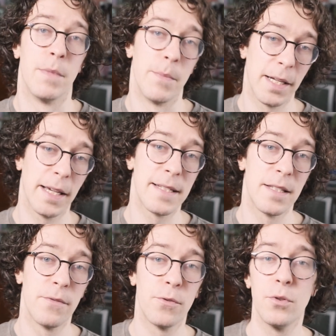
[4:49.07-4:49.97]
Mais malgré
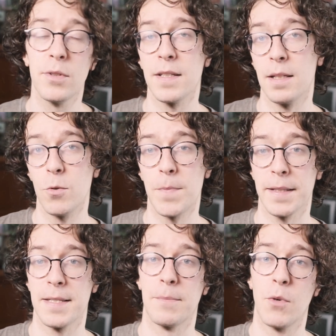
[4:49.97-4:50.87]
ses défauts, ces labos
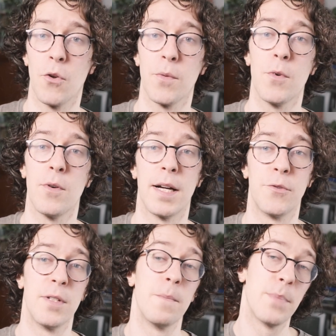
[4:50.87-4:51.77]
participent grandement
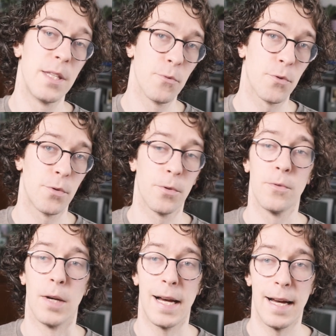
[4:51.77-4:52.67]
à donner pignon sur
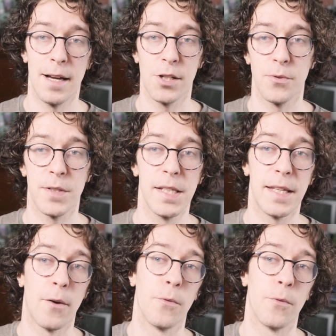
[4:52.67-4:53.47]
rue à l'argentique,